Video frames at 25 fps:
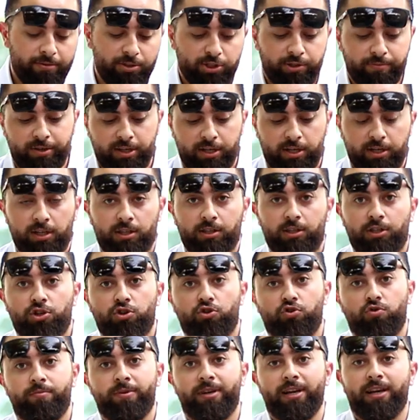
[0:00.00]
عليكم جميعا يعني
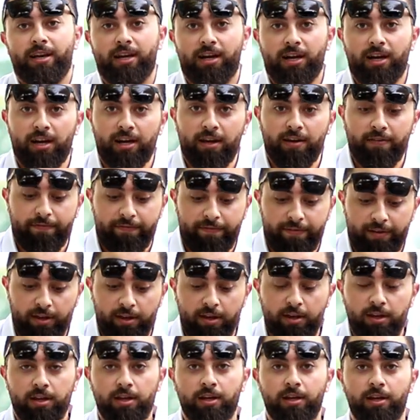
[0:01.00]
يعطيكم
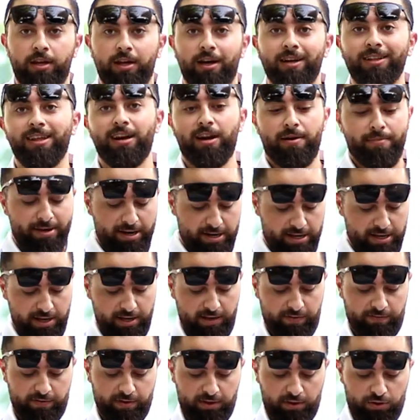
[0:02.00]
العافية خطأ بالي
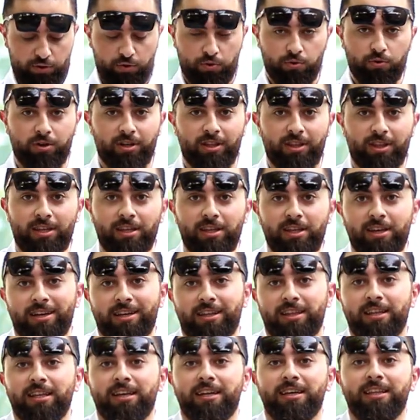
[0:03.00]
هيك فيديو كثير
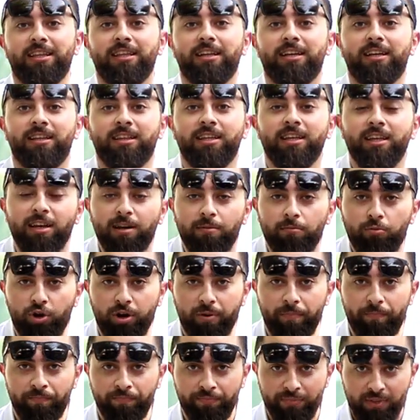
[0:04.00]
كثير كثير كثير
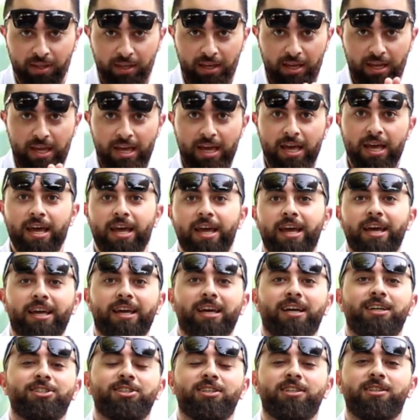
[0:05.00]
مهم
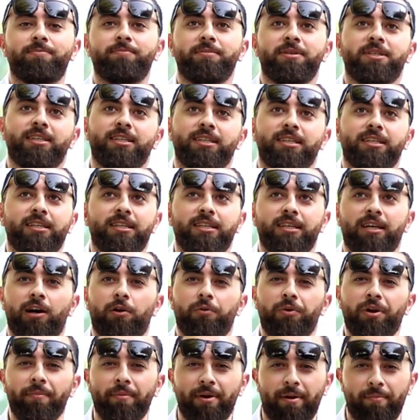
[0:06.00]
هيك اجت من
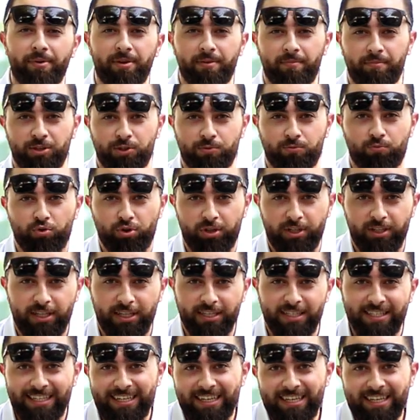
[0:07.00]
او نبع من مجموعة
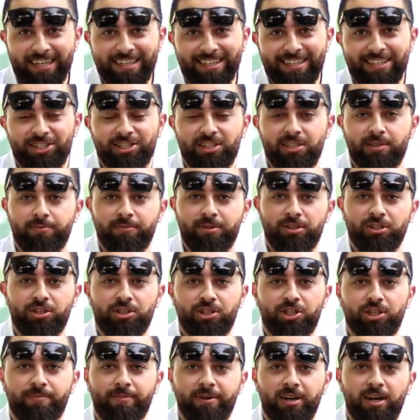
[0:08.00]
اسئلة كانت تجيني
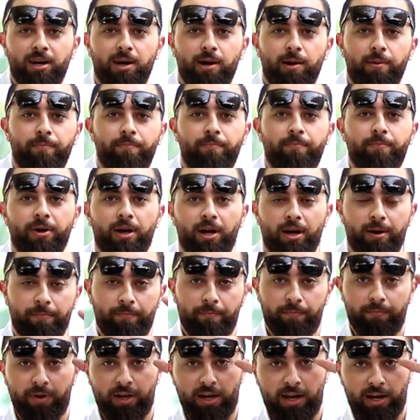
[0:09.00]
من شباب
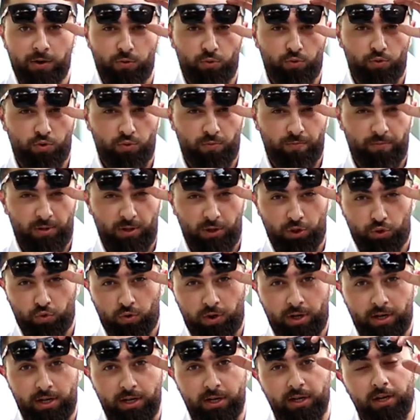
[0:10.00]
عم بحاولوا انهم
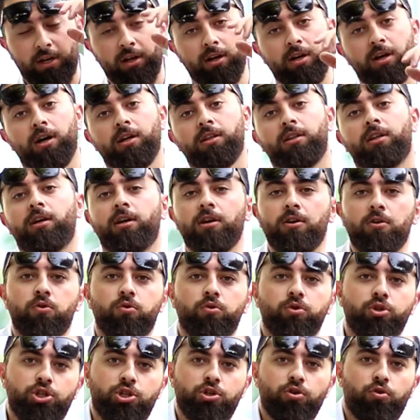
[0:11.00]
يجوا على قطر
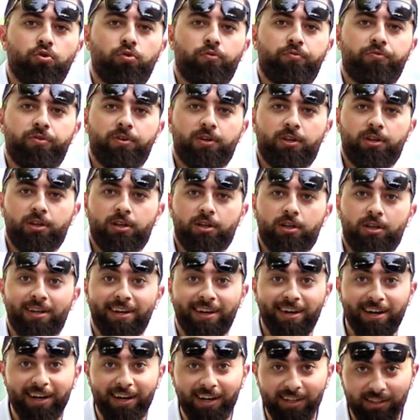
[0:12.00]
ويشتغلوا في
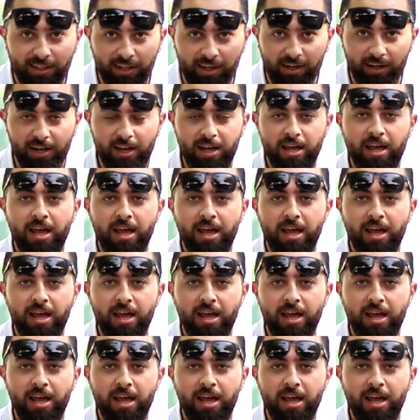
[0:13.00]
قطر